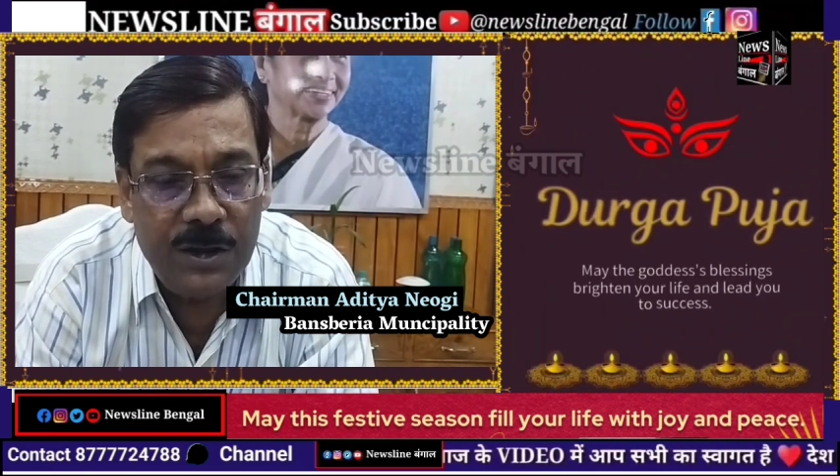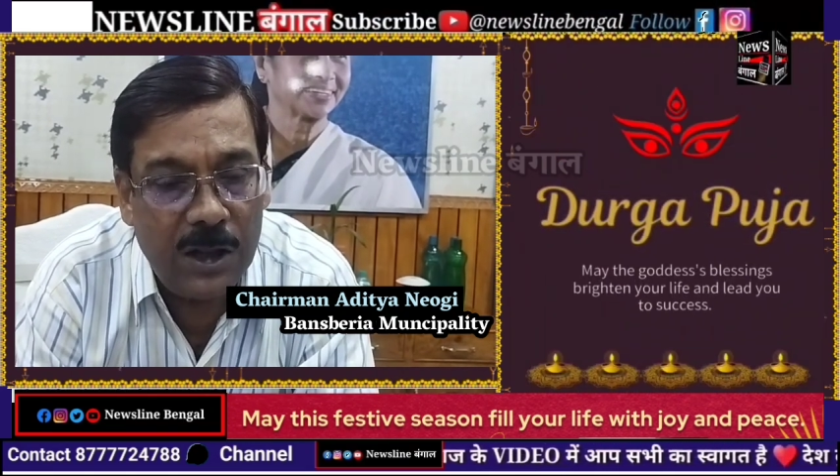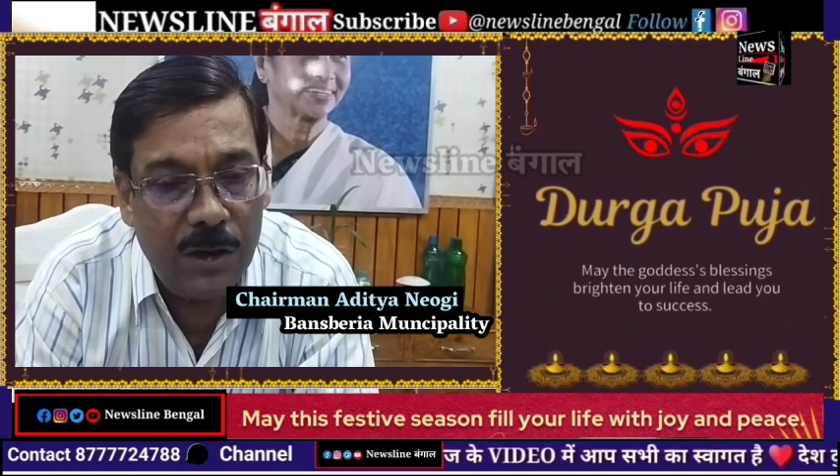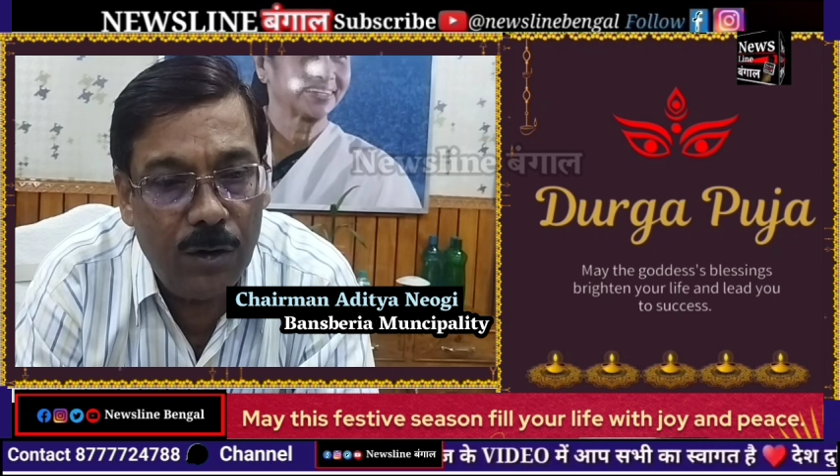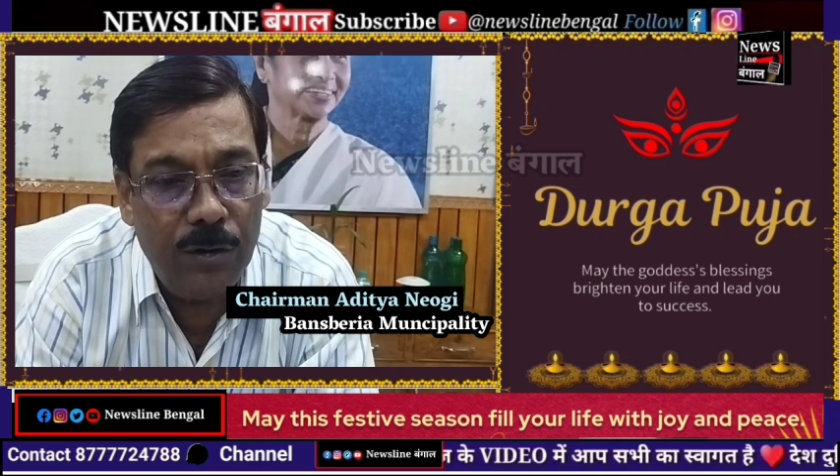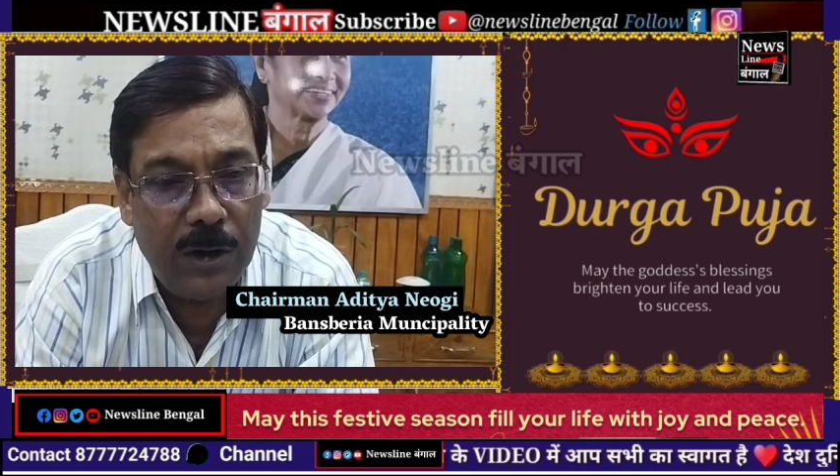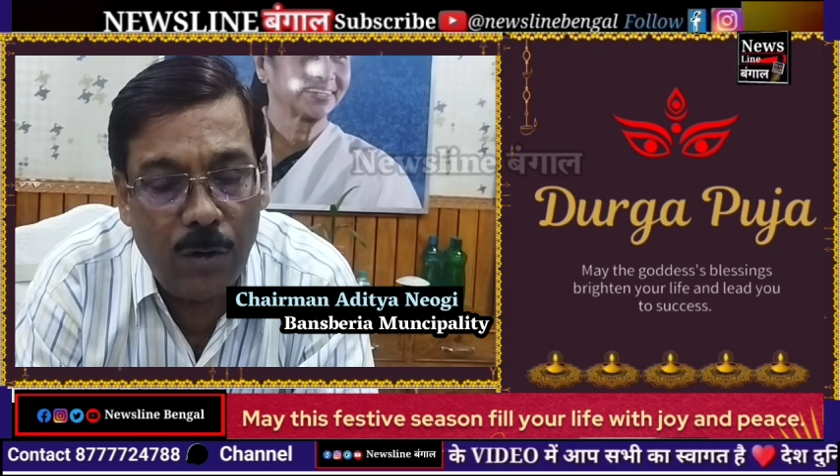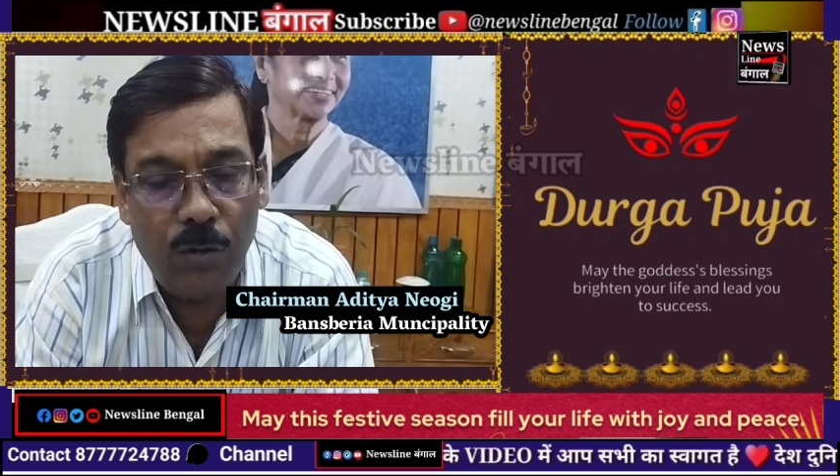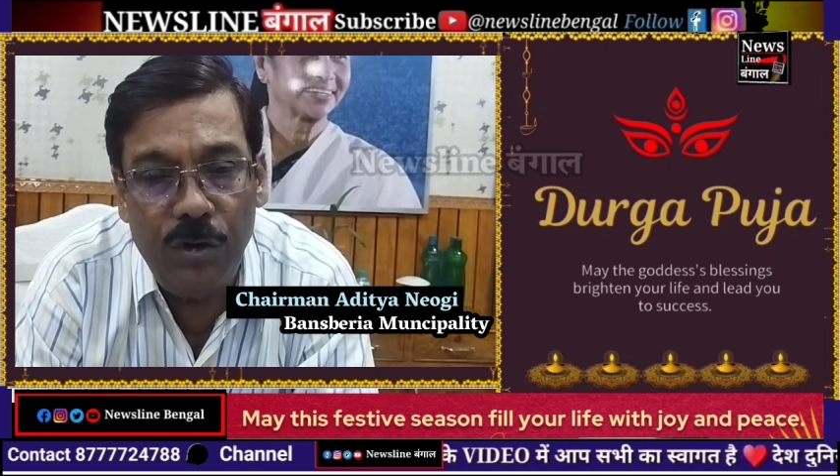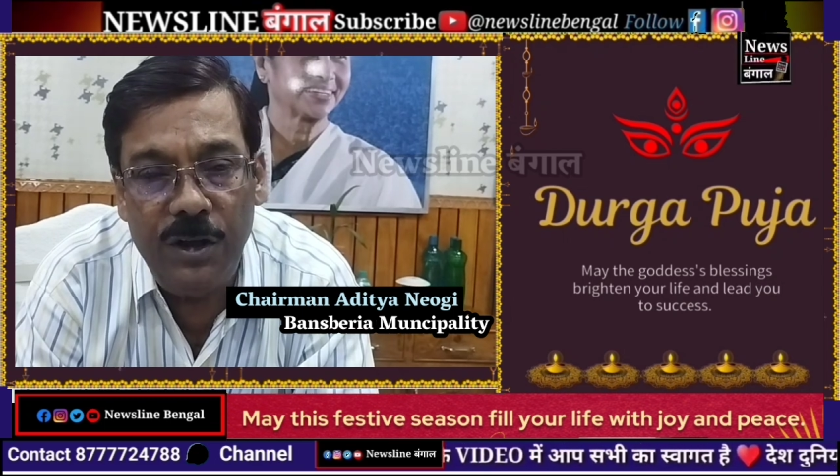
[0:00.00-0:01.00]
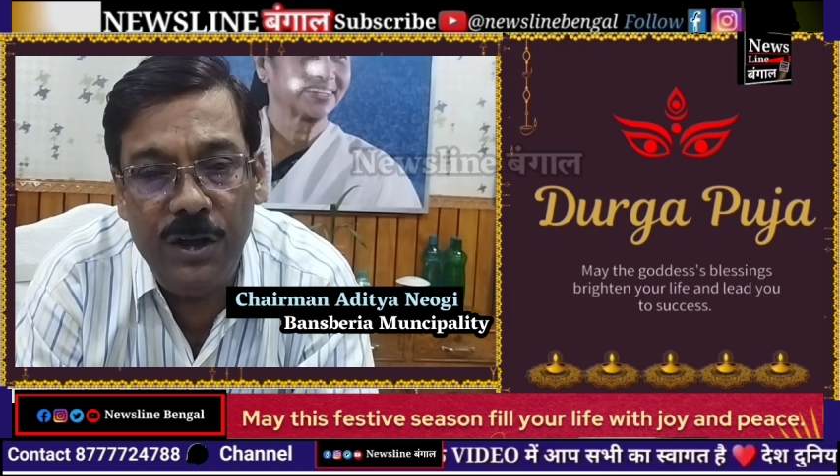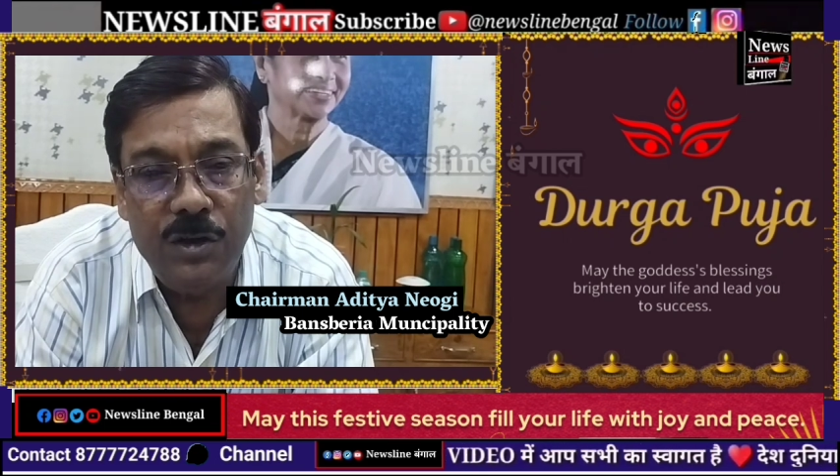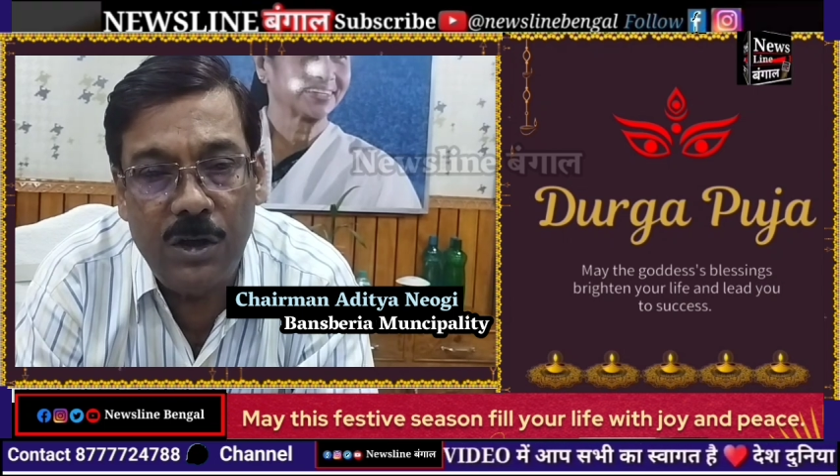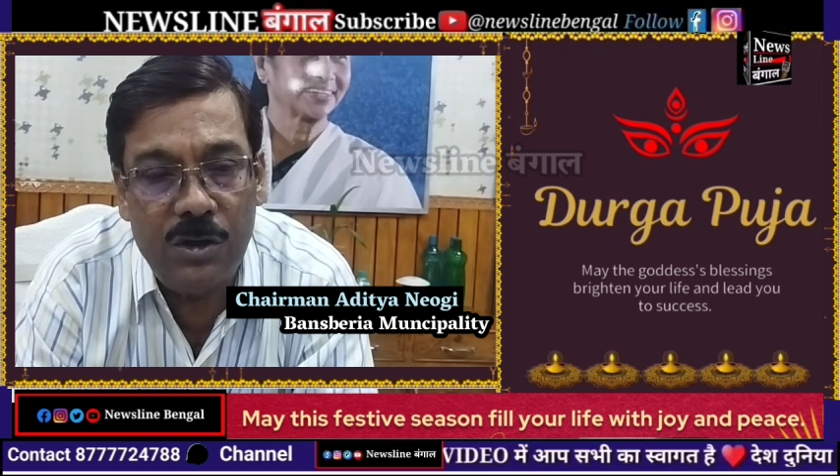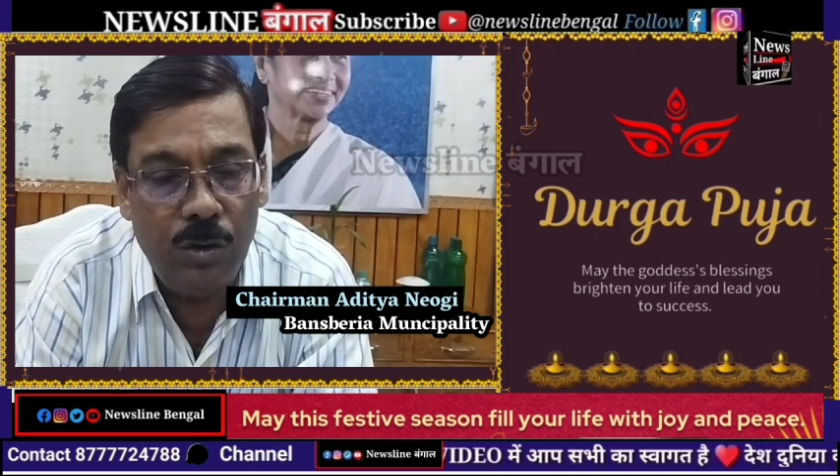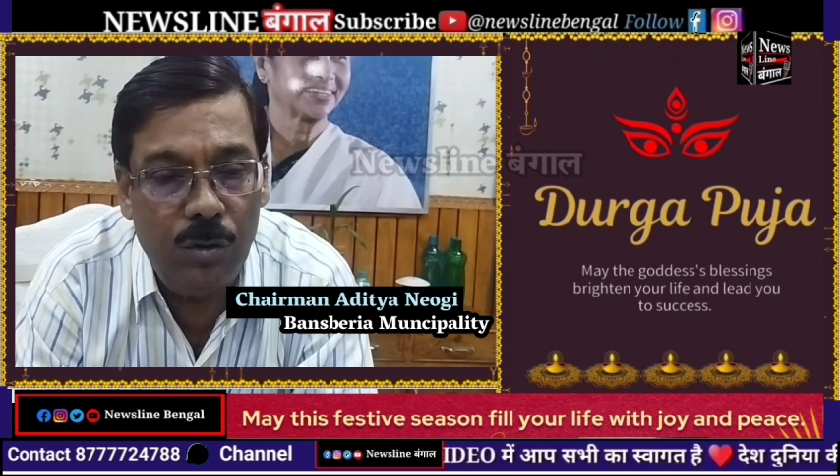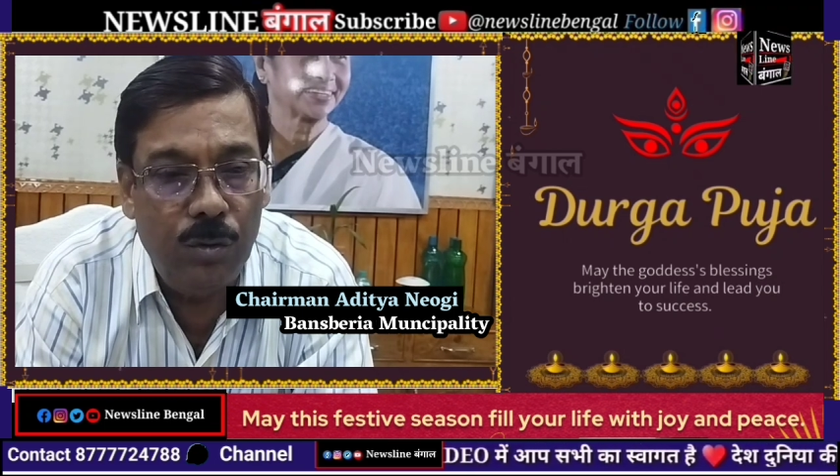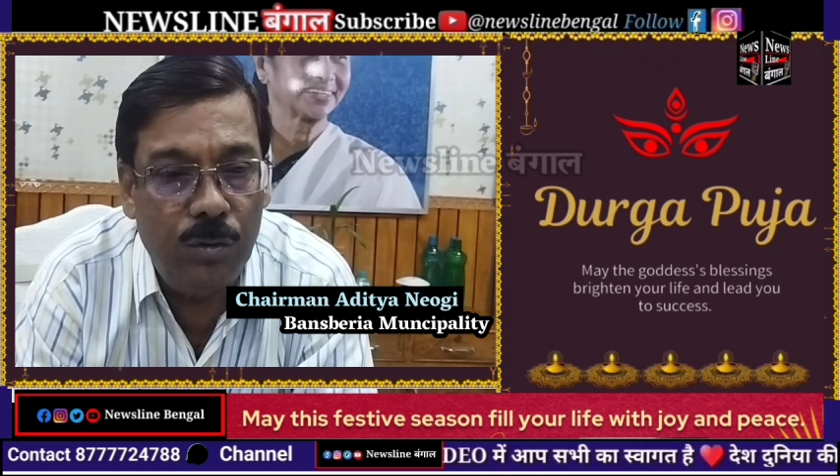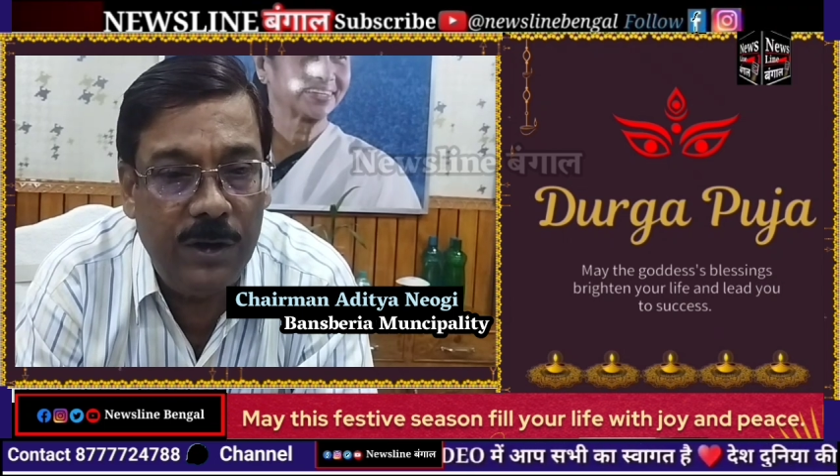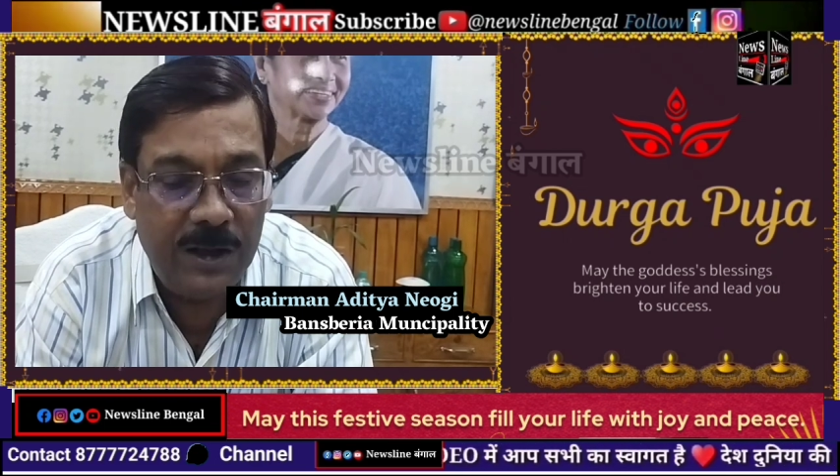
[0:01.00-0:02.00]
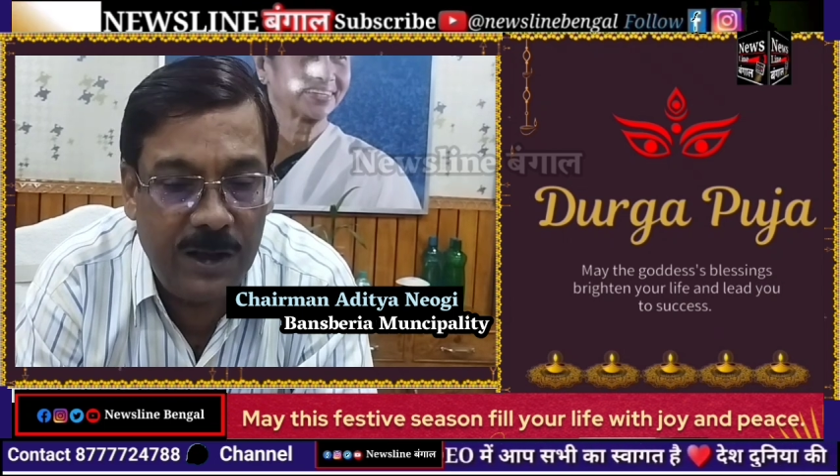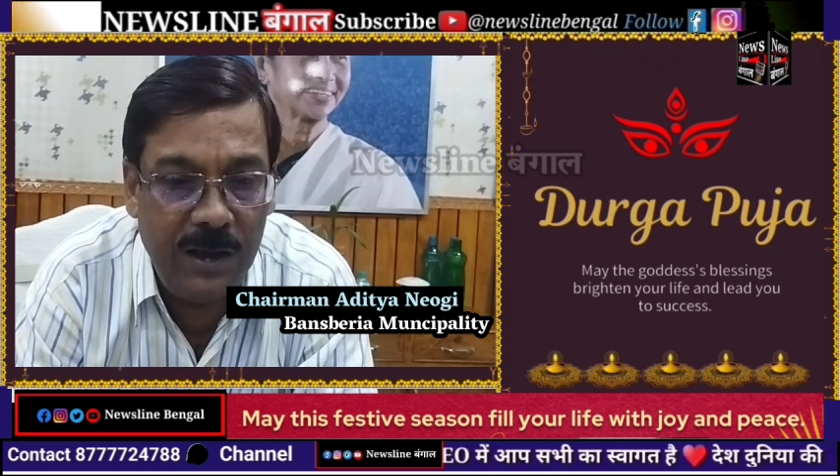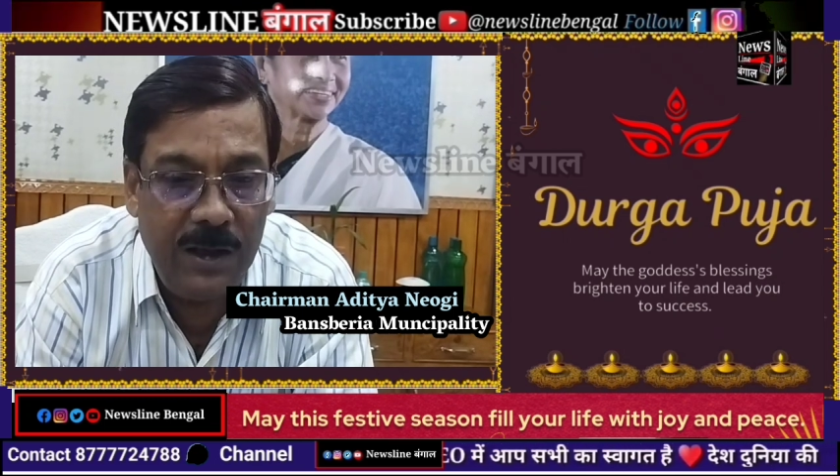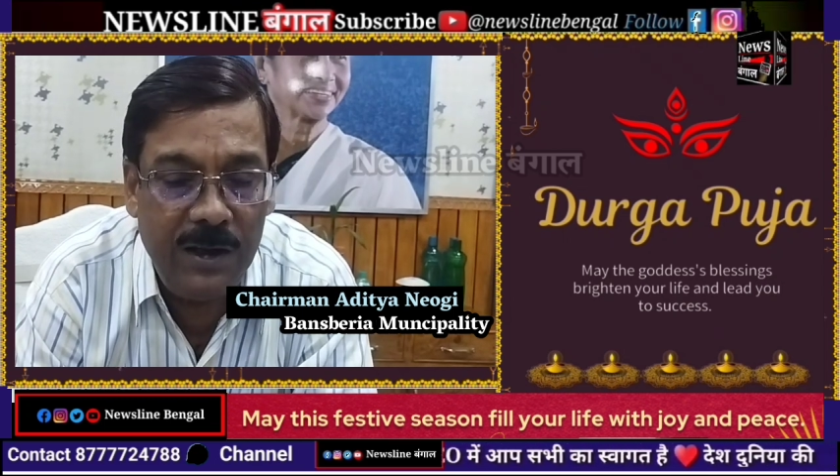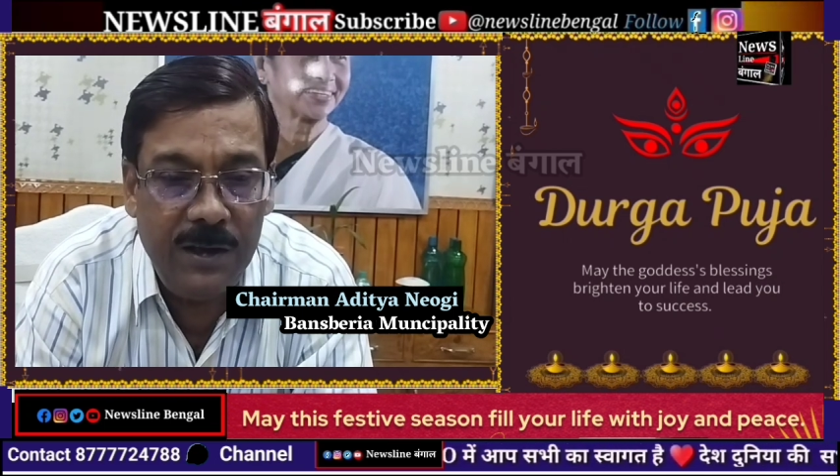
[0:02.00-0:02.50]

সাধারণ নাগরিকদের স্বাচ্ছন্দ্য দেখে